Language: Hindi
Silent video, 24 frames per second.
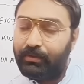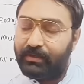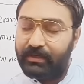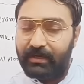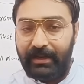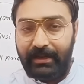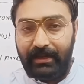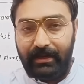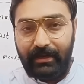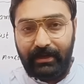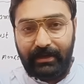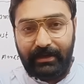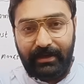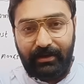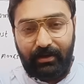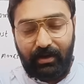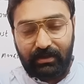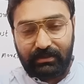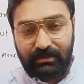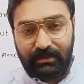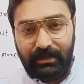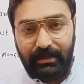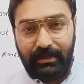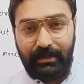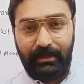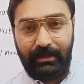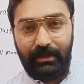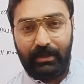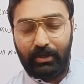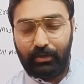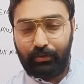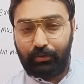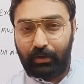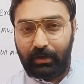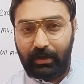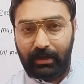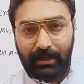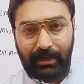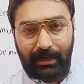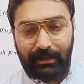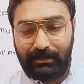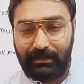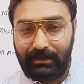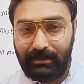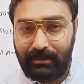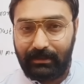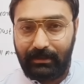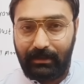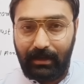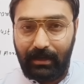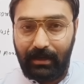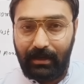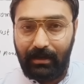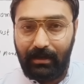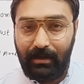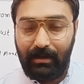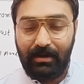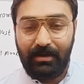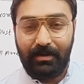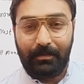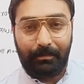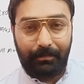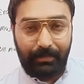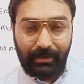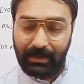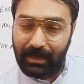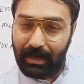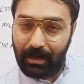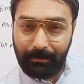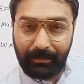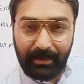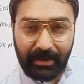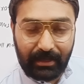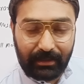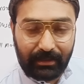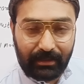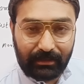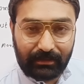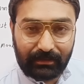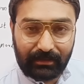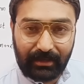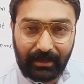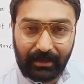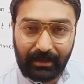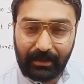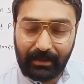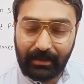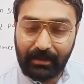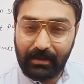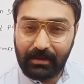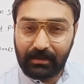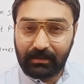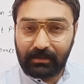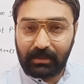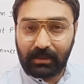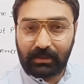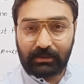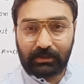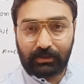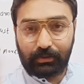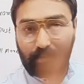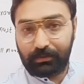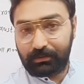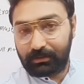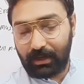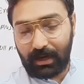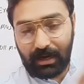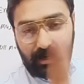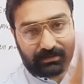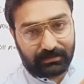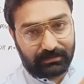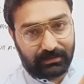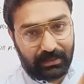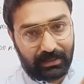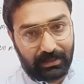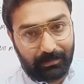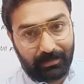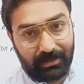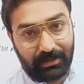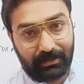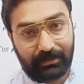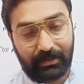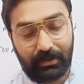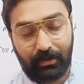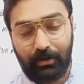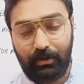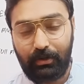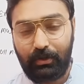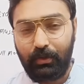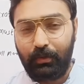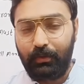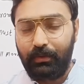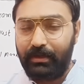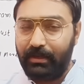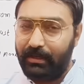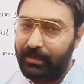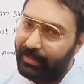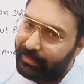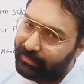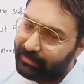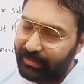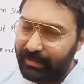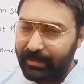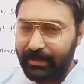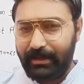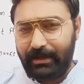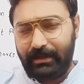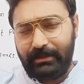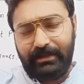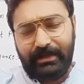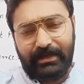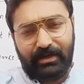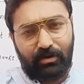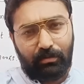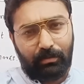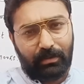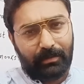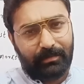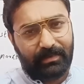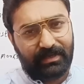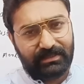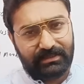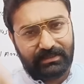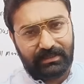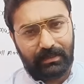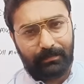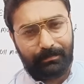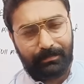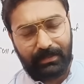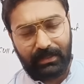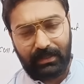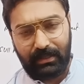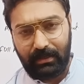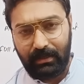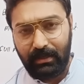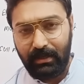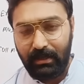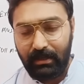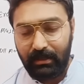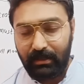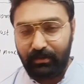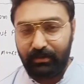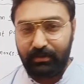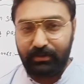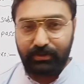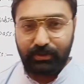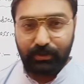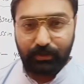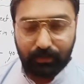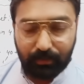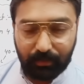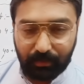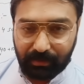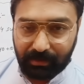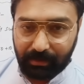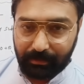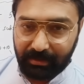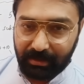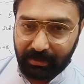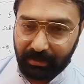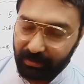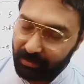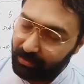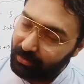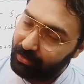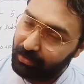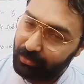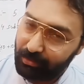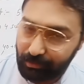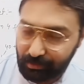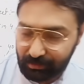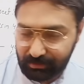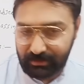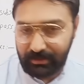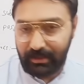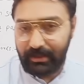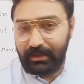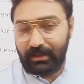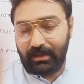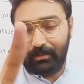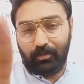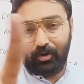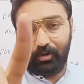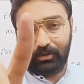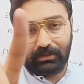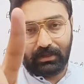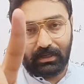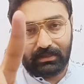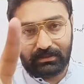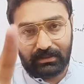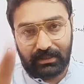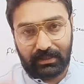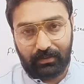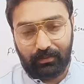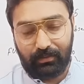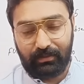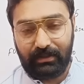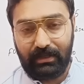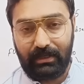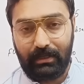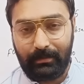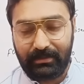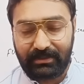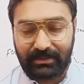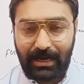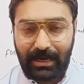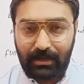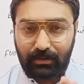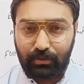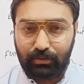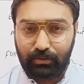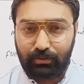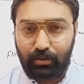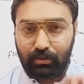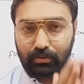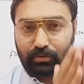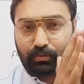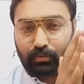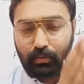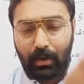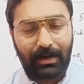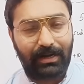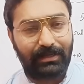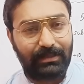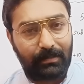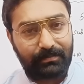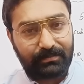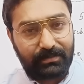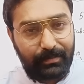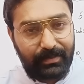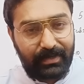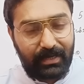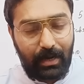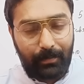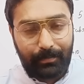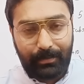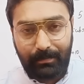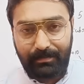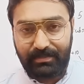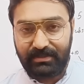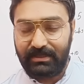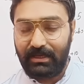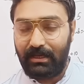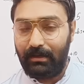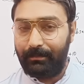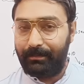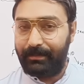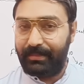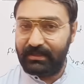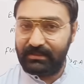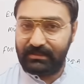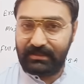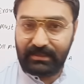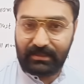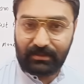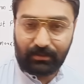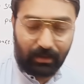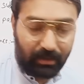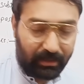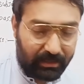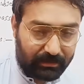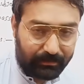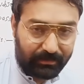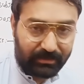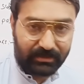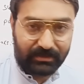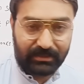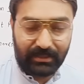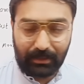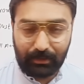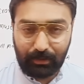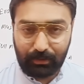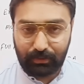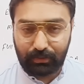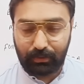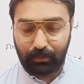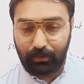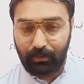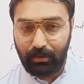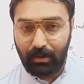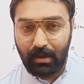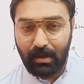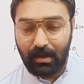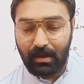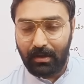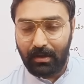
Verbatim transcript: टूटने लगे हौसले तो याद रखना बिना मेहनत के तख्तो ताज नहीं मिलते और ढूंढ लेते हैं अंधेरों में मंजिल अपनी क्योंकि जुगनू कभी रोशनी के मोहताज नहीं होते नमस्कार दोस्तों स्वागत आप सभी का आपके अपने चैनल बेसिक नॉलेज में जी हाँ दोस्तों